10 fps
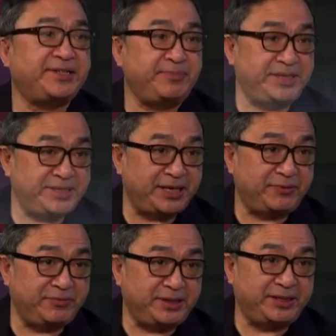民生的
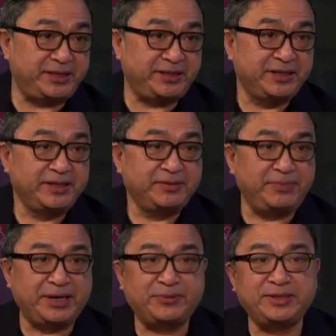问题，
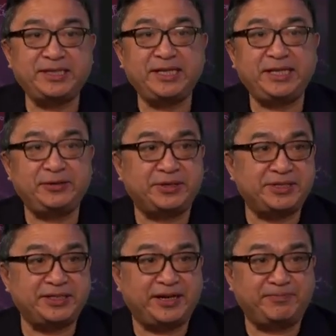美国最近一段
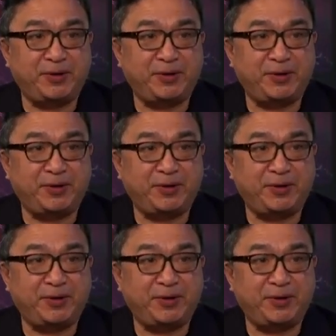时间